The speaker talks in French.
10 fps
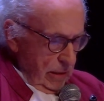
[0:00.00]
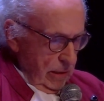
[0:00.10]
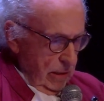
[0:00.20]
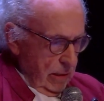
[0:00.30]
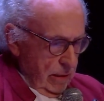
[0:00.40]

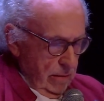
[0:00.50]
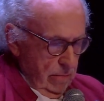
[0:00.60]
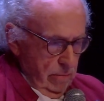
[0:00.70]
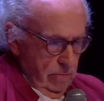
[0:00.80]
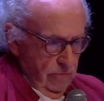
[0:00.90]
et
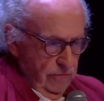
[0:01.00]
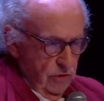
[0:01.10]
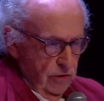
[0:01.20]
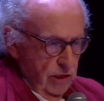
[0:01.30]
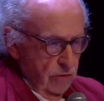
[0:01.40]

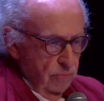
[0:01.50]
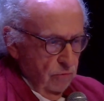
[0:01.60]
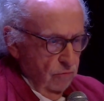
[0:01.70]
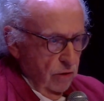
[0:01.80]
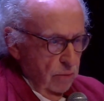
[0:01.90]
façonné pour
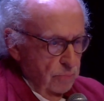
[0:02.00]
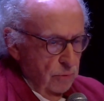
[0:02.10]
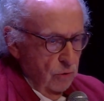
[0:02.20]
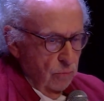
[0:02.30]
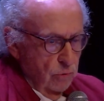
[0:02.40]
voir un peu
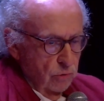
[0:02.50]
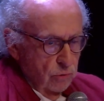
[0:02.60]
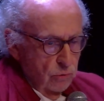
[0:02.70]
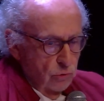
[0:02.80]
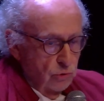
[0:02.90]
comment
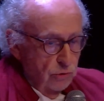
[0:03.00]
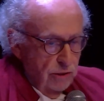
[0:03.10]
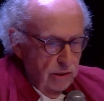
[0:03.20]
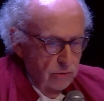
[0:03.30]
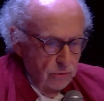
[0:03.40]
se
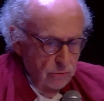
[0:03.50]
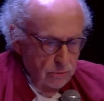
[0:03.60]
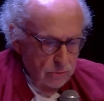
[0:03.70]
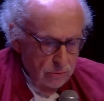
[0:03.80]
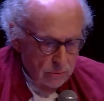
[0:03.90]
tenait ce,
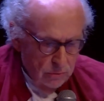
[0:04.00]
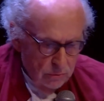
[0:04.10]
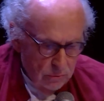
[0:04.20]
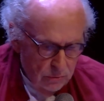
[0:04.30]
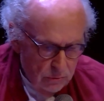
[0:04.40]

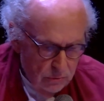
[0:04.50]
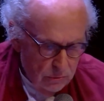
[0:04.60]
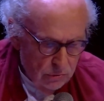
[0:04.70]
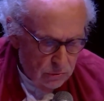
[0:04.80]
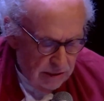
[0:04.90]

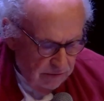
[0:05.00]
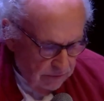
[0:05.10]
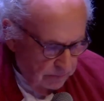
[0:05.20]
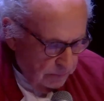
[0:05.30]
ce livre.